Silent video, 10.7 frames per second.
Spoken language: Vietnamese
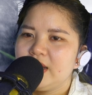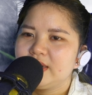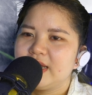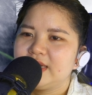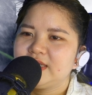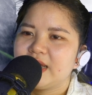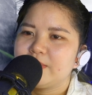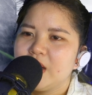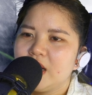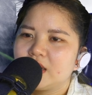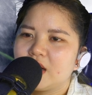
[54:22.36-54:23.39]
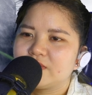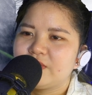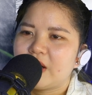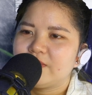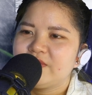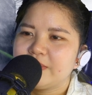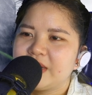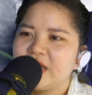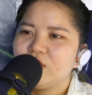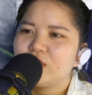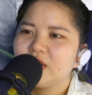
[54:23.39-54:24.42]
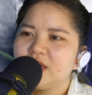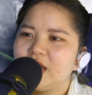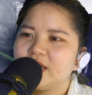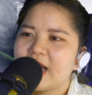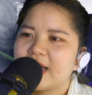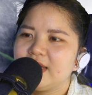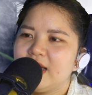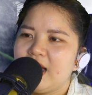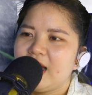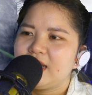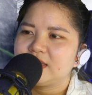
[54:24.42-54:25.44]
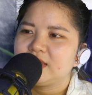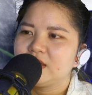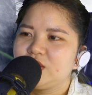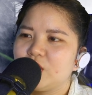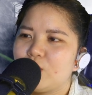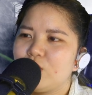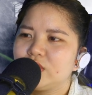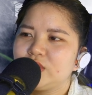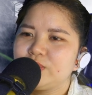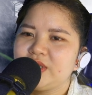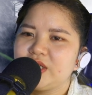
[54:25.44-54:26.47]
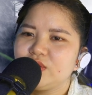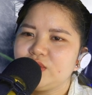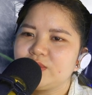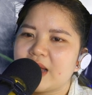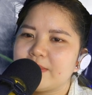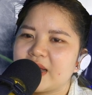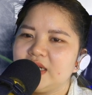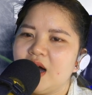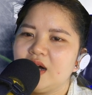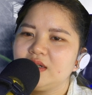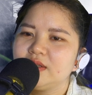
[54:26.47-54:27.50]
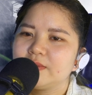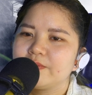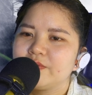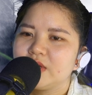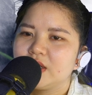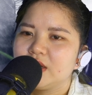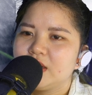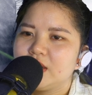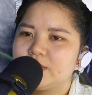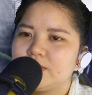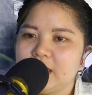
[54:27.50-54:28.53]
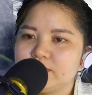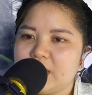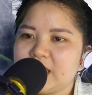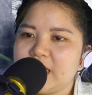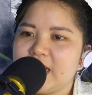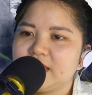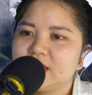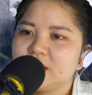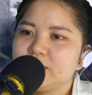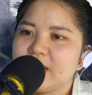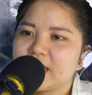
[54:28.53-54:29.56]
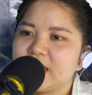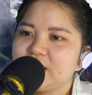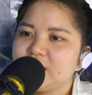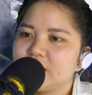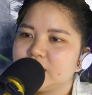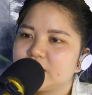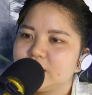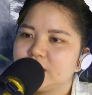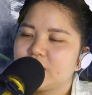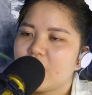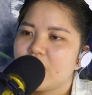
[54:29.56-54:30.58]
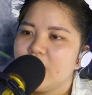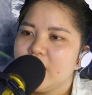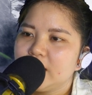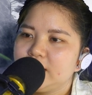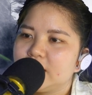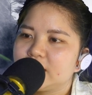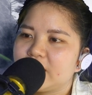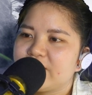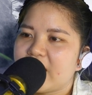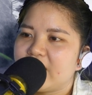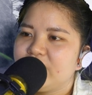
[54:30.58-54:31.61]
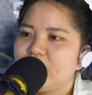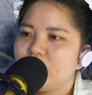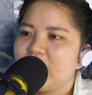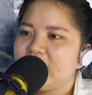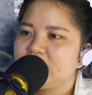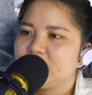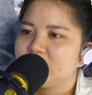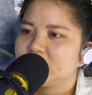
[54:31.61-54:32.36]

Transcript: Để xem cực phẩm pháp khí của ngươi lợi hại hay là thần chủng của Trúc Chiếu chúng ta mạnh hơn. Bạch Lệ ngửa mặt lên trời cười to, giơ tay phải vung lên